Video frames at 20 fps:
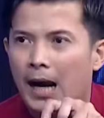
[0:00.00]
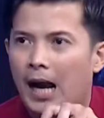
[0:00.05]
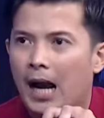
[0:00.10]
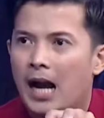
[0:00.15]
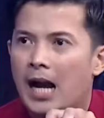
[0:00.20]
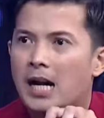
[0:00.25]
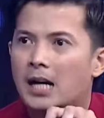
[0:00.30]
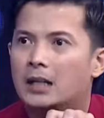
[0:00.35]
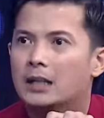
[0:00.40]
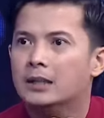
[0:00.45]

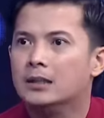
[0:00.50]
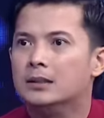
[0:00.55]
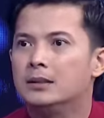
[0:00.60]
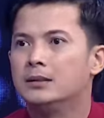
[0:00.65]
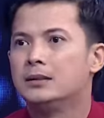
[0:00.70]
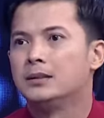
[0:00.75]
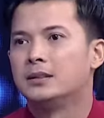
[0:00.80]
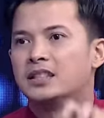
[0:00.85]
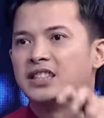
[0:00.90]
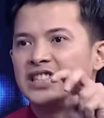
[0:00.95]
ang
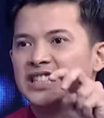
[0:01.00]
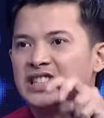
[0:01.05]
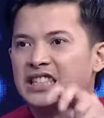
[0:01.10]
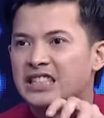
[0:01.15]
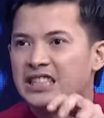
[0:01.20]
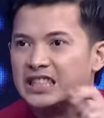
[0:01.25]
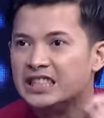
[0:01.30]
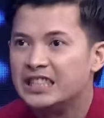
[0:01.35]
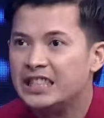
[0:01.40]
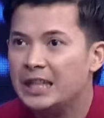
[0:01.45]

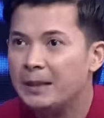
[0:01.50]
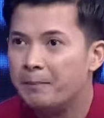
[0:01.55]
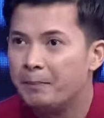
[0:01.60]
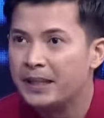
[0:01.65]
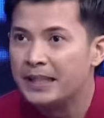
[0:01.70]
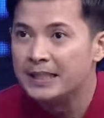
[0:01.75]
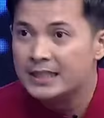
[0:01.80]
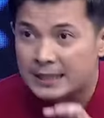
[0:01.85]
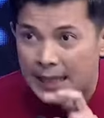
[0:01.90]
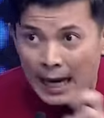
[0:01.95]

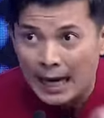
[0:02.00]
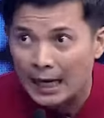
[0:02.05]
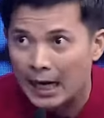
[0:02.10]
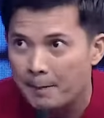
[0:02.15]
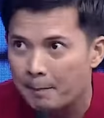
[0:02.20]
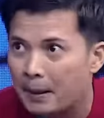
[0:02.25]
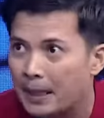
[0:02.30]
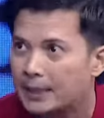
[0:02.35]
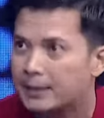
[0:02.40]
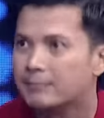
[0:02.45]
Ngipin, Ngipin sa
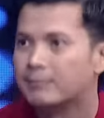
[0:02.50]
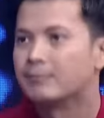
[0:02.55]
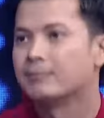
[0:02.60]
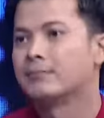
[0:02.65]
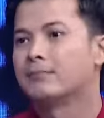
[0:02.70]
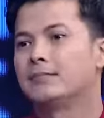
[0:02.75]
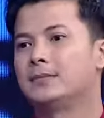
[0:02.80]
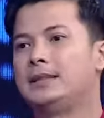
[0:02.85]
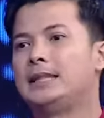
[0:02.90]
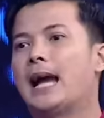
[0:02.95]
harapan. Yung dalawa.
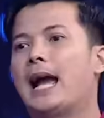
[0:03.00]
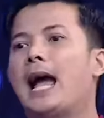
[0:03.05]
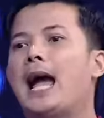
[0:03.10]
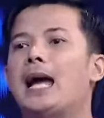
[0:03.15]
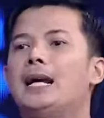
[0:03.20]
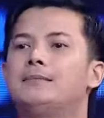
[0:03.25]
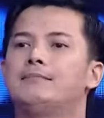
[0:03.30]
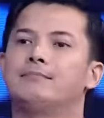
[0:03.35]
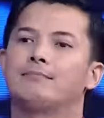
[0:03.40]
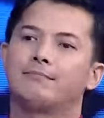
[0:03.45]

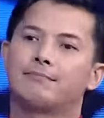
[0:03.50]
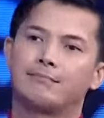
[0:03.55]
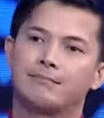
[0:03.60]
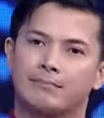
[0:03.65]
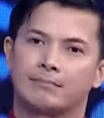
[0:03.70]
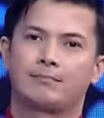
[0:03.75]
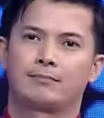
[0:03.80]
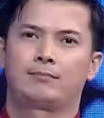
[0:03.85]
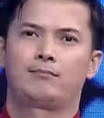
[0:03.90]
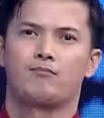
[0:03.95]
Yan. Ah.
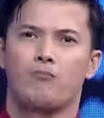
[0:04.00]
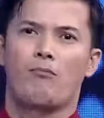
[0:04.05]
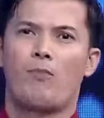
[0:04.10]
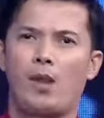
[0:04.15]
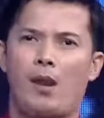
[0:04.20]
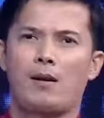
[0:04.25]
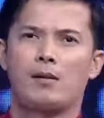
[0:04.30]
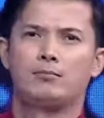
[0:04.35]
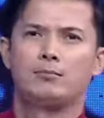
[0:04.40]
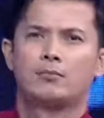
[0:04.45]

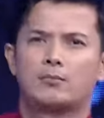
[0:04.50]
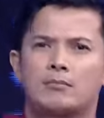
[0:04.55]
Ah.